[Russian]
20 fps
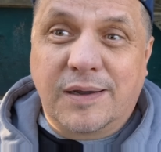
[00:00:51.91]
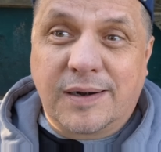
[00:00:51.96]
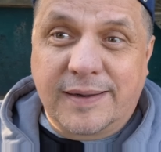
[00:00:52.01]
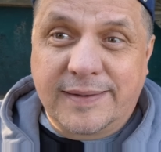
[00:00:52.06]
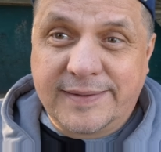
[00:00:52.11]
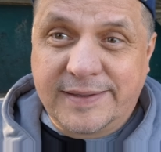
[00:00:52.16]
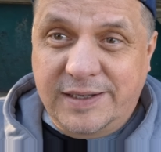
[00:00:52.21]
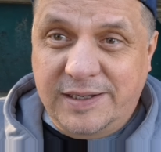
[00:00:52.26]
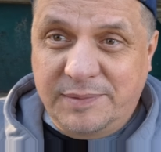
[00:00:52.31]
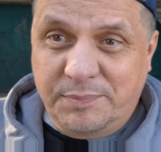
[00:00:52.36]

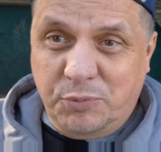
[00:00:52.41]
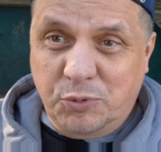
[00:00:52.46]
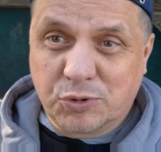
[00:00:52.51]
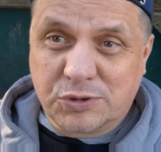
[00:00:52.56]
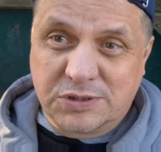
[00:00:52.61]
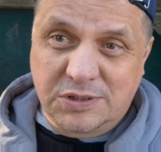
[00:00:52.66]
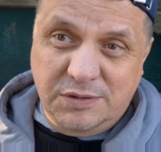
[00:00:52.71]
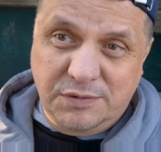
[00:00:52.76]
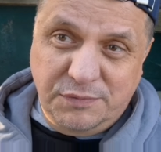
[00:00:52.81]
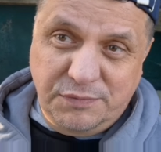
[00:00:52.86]
Рано или
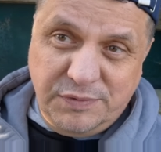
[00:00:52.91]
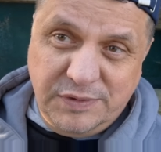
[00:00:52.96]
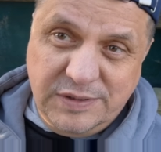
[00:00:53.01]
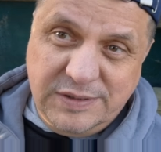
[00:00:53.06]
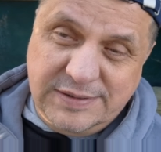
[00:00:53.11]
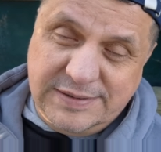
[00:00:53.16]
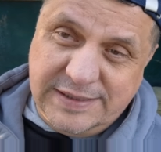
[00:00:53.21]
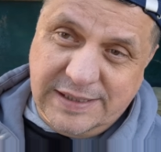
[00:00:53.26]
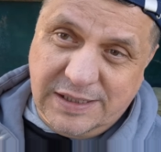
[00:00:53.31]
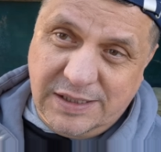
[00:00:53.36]
поздно
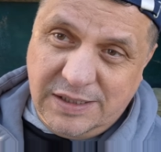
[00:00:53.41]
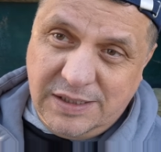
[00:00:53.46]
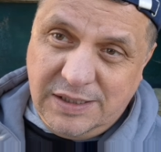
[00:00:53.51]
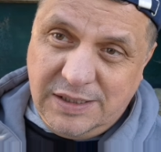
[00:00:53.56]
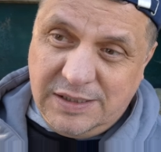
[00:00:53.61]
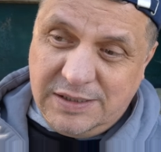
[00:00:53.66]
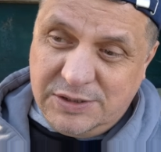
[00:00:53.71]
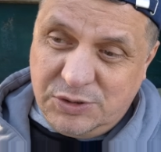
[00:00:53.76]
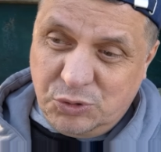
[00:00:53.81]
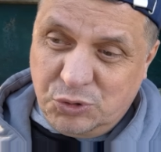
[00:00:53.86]
вы за
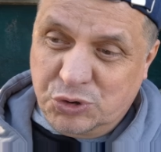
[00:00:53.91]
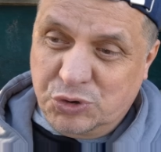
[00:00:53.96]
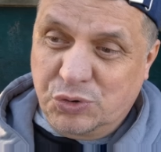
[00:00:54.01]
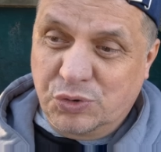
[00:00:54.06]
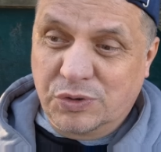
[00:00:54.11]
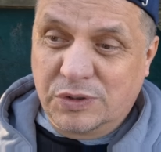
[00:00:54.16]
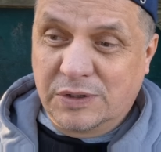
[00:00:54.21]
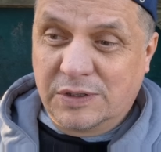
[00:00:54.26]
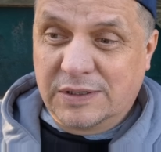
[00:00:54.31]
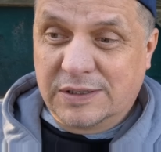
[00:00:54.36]
то,
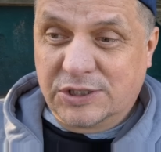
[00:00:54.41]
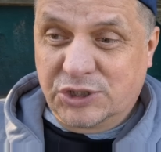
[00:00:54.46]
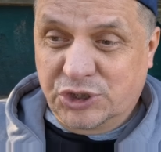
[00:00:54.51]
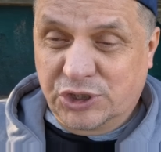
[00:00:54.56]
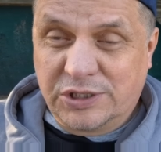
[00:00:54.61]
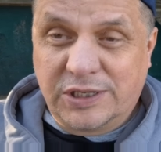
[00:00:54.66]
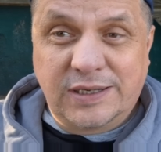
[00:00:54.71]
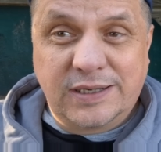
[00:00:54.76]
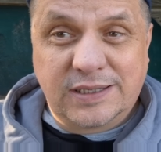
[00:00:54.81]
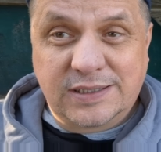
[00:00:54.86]
что
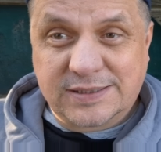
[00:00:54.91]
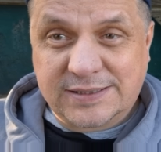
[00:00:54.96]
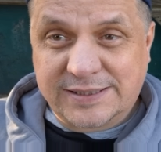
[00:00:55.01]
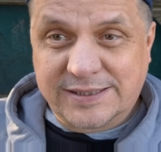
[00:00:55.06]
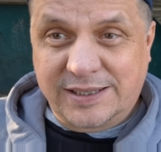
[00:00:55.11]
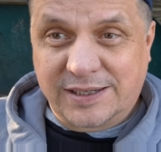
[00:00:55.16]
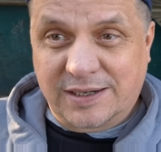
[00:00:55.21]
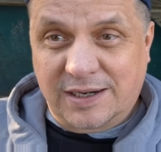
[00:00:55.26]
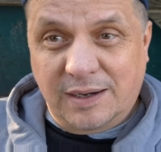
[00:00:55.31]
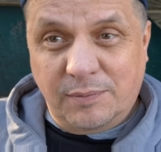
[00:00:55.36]
желали
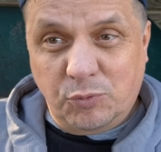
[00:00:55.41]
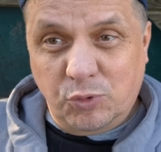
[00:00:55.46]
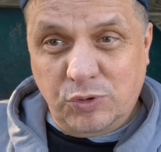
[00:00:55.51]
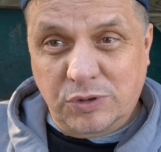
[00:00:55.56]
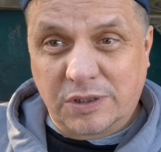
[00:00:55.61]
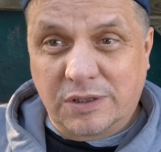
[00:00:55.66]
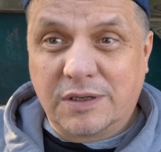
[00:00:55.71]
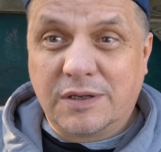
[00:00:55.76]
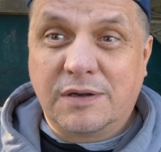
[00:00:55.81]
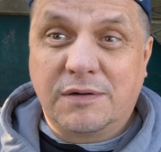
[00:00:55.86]
зла
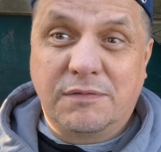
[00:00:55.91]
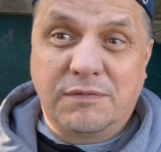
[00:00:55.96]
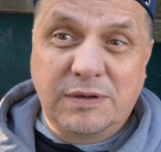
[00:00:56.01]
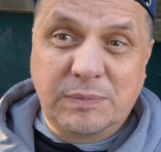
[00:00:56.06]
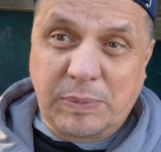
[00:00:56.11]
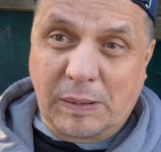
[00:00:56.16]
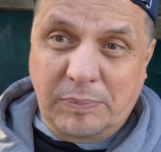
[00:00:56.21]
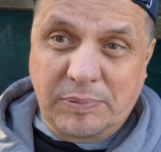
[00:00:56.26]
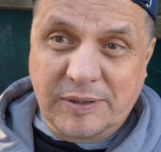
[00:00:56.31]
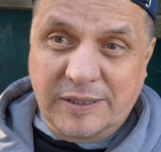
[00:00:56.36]
кому-то,
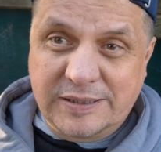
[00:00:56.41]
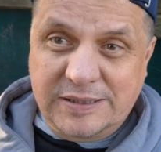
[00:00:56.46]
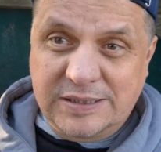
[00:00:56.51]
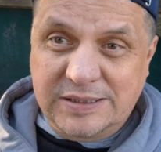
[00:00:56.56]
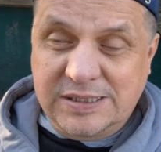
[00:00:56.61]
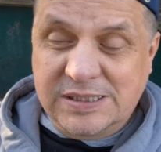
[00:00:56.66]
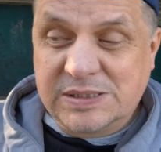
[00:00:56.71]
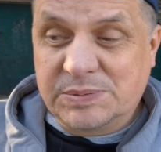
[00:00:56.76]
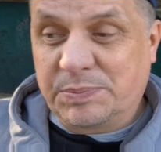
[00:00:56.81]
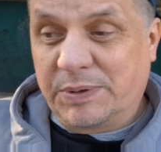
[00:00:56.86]
вы
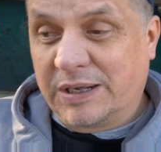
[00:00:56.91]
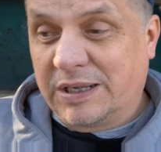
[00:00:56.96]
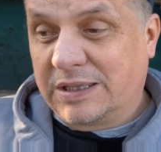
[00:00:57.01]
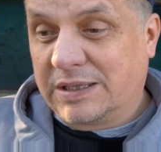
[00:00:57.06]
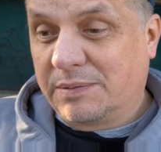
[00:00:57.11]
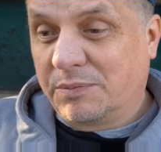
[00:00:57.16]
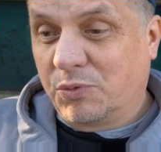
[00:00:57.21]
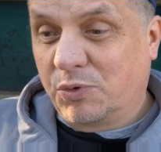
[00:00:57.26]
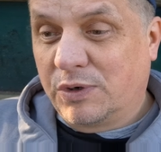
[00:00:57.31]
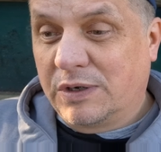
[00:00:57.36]
поплатитесь.
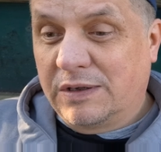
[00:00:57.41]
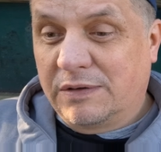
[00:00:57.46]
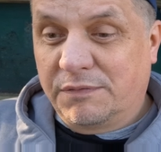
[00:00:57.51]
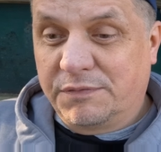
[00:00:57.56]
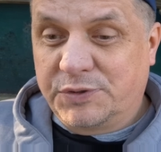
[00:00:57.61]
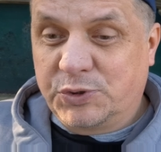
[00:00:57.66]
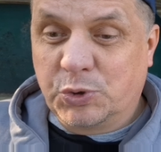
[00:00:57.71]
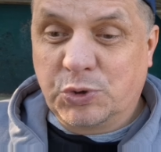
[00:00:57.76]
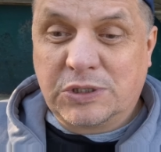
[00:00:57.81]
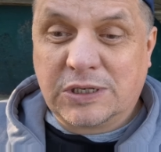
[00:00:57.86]
Поэтому
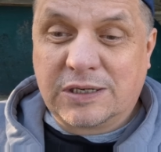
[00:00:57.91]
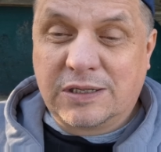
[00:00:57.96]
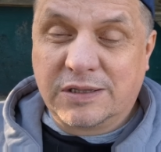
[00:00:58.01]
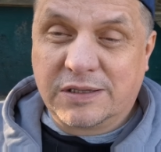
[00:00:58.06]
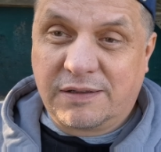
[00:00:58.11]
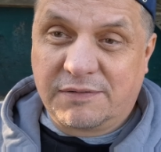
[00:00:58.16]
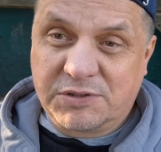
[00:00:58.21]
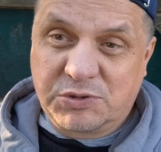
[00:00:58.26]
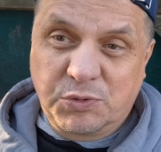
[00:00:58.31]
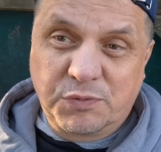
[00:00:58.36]
все это
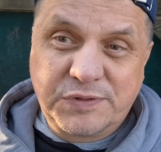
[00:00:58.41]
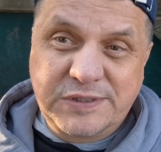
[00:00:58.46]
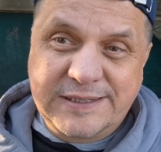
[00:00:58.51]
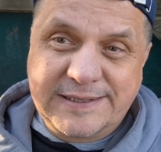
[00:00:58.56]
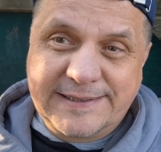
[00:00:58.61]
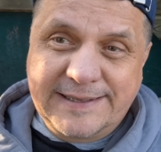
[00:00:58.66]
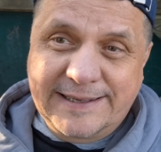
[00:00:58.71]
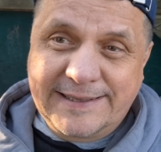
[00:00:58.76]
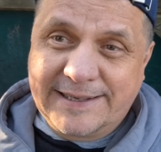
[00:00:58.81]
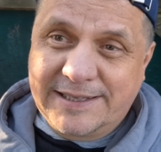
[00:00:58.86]
колдовство
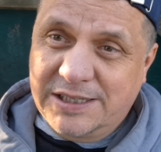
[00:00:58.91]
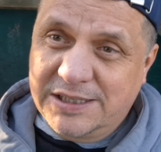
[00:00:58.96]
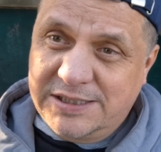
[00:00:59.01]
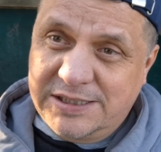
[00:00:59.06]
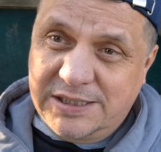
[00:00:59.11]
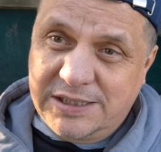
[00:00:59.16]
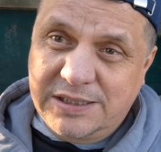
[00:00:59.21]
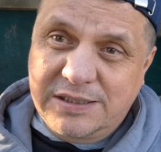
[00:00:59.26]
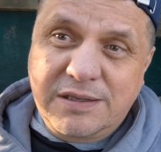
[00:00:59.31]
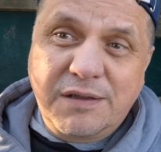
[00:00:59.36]
всегда надо
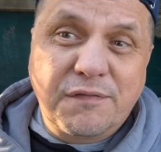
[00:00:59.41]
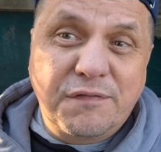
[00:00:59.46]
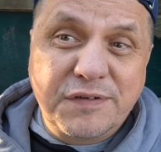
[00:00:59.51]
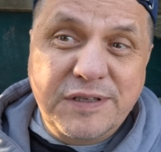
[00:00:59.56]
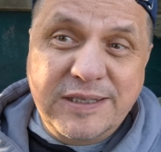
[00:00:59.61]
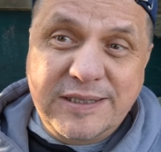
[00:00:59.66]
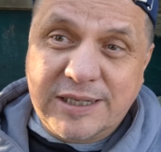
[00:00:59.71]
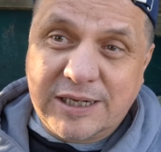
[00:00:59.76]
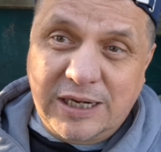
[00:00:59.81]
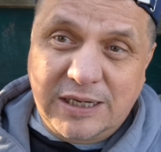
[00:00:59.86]
делать в
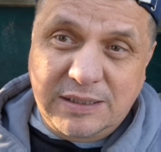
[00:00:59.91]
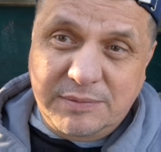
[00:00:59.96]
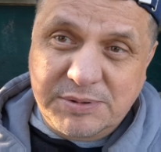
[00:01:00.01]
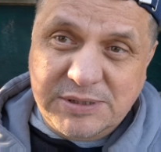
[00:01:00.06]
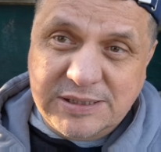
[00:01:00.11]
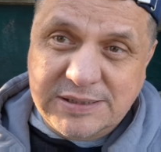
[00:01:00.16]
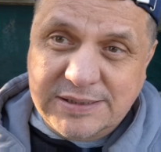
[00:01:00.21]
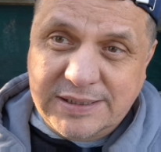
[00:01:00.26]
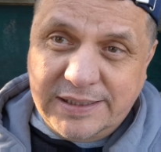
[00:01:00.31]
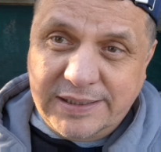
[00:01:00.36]
нейтральном
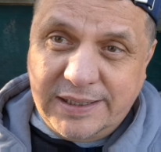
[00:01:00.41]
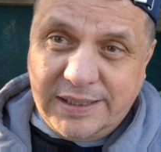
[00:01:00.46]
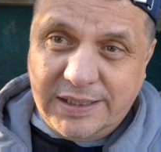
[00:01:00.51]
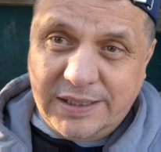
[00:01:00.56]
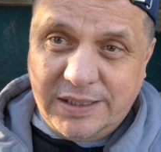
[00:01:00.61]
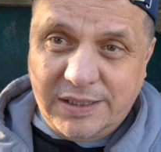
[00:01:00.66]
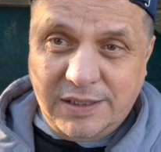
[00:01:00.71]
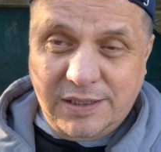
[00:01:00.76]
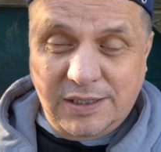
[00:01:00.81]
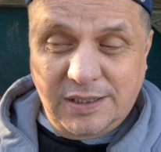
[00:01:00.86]

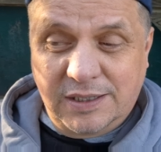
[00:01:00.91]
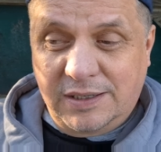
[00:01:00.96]
состоянии.